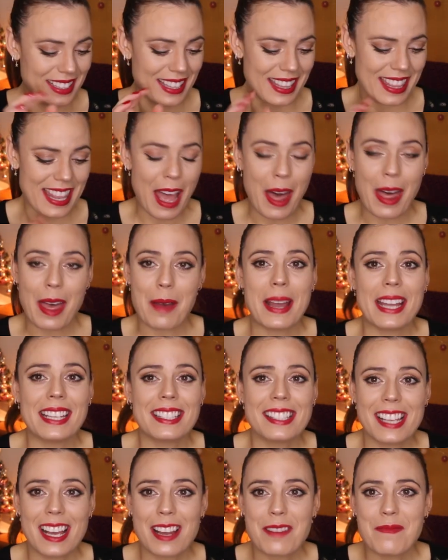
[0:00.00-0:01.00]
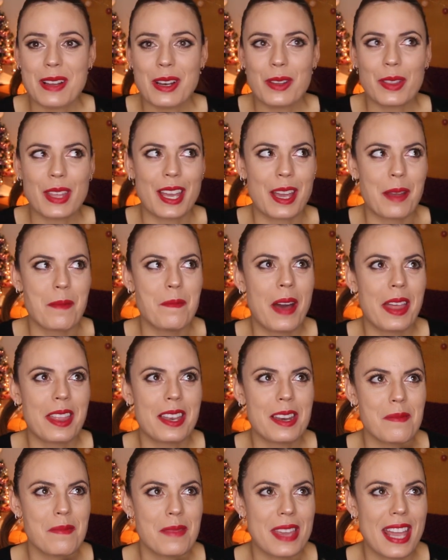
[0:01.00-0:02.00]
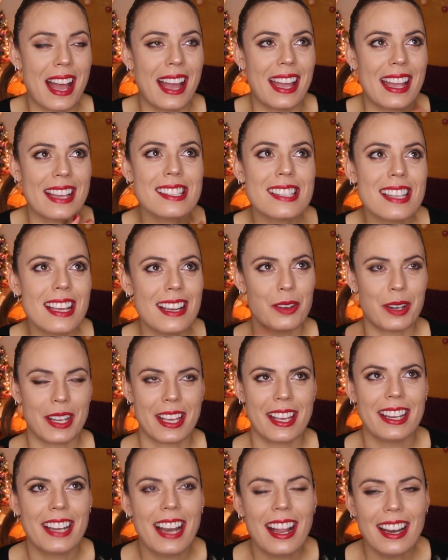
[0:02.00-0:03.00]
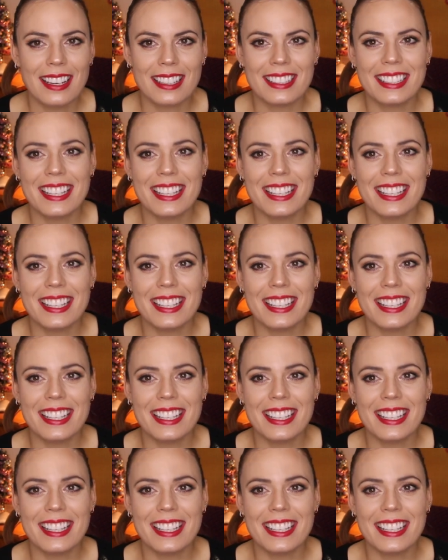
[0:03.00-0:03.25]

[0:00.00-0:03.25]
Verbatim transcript: nada más echarme lo dije, madre mía, es el original